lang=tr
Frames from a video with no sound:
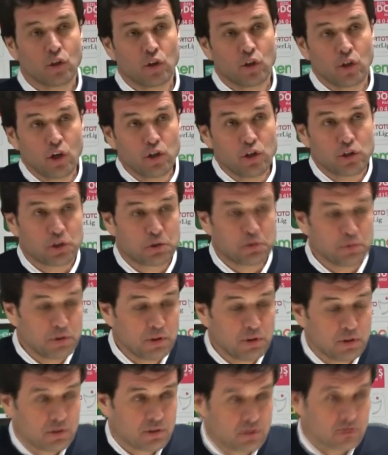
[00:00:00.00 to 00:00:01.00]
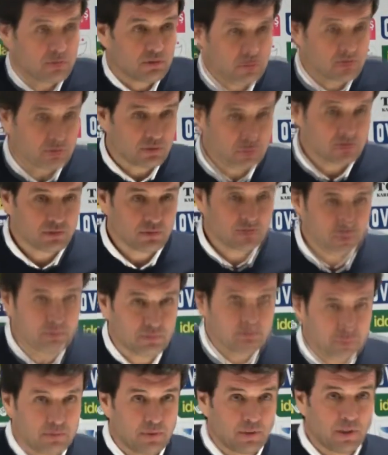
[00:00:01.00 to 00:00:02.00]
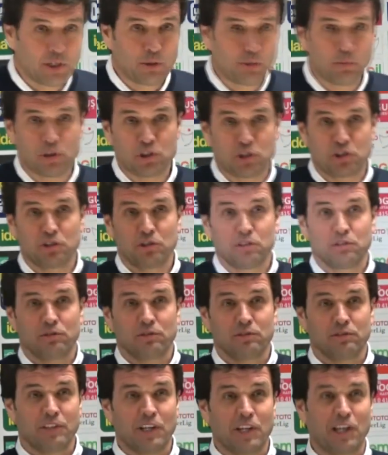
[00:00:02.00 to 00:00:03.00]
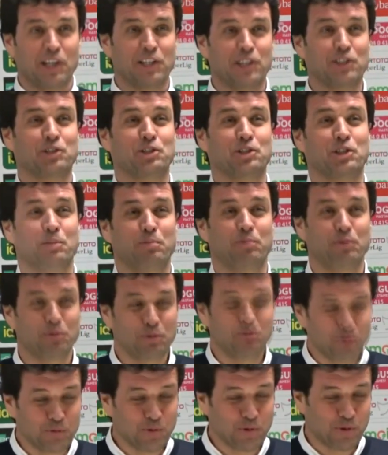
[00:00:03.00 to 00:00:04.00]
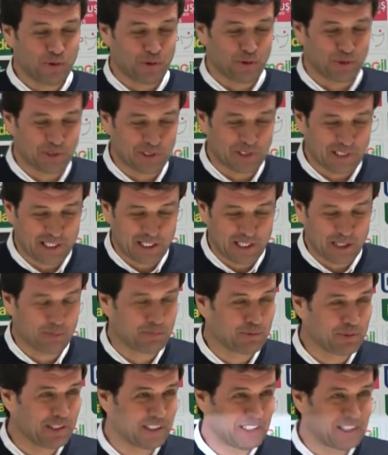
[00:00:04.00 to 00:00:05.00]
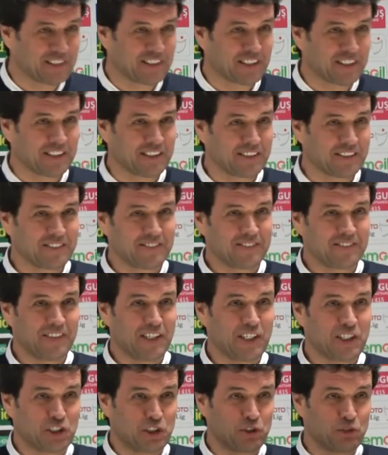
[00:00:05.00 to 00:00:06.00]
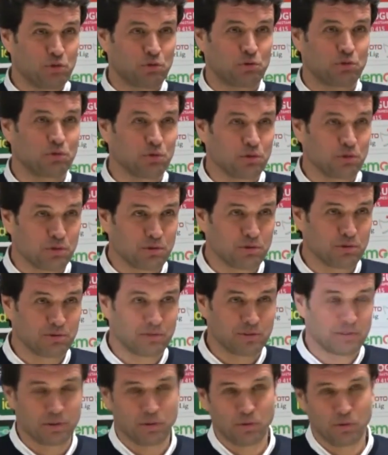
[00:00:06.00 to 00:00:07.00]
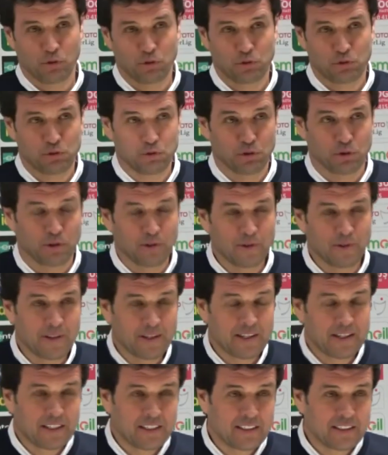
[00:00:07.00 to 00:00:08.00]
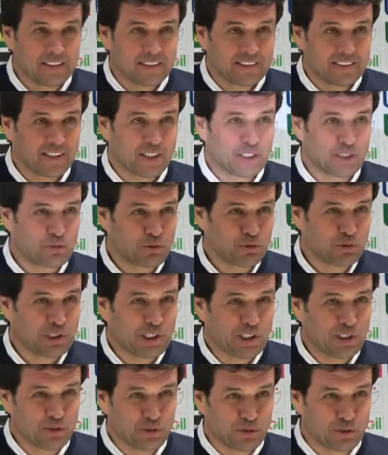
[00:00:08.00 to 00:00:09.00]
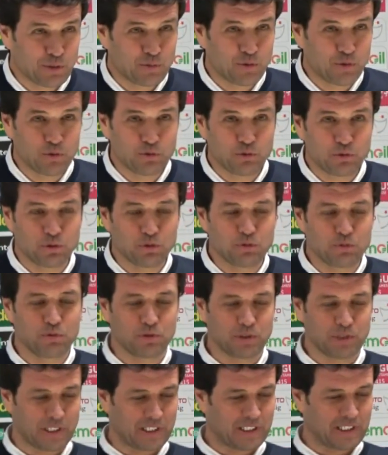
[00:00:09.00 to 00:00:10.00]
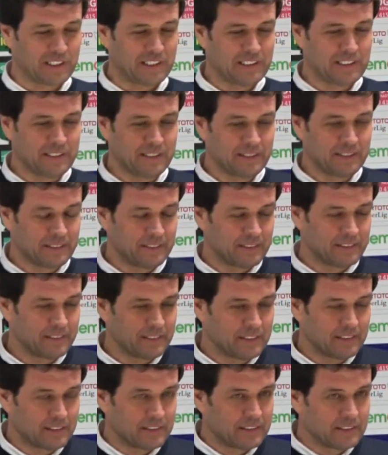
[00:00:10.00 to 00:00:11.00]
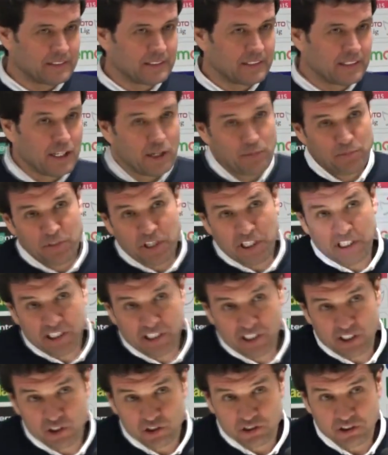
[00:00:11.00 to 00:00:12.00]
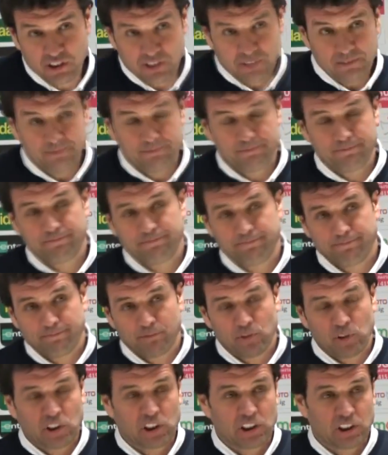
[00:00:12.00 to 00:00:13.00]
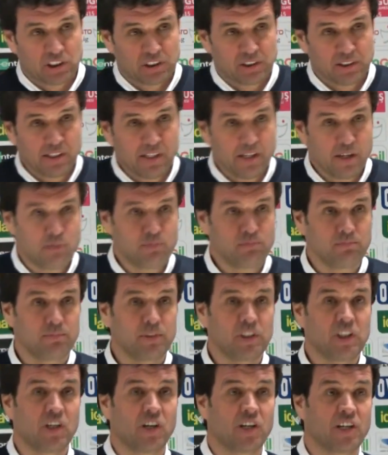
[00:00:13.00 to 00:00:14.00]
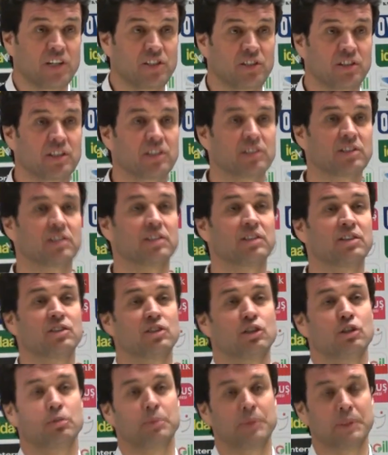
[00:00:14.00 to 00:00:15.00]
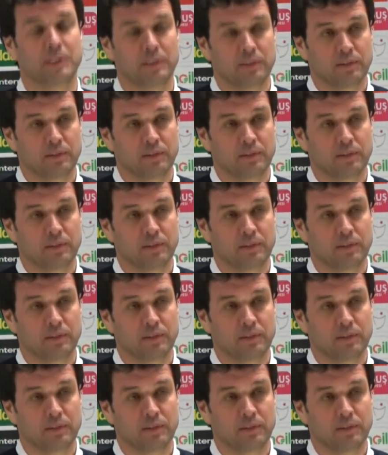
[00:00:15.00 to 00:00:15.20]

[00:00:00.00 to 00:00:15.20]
Ya şimdi hani maçı değerlendirecek bir durum yok ortada. Yani yapılan hata her şeyin üstünü e, örtüyor. Yani Türkiye'nin gündemine oturduk bugün herhalde. Hem teknik açıdan sıkıntılı hem idare açıdan sıkıntılı bir